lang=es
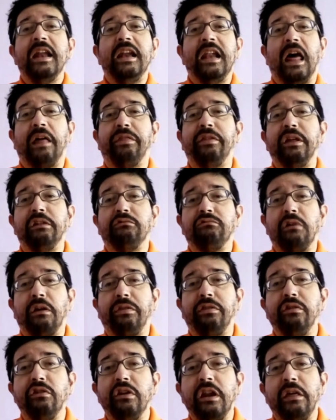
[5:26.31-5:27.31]
las
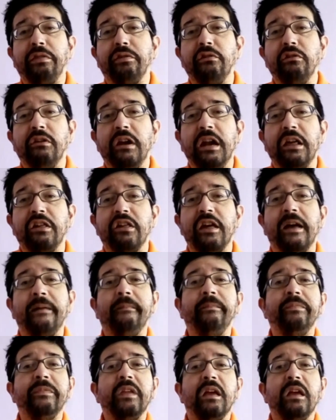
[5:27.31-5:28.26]
situaciones son clichés,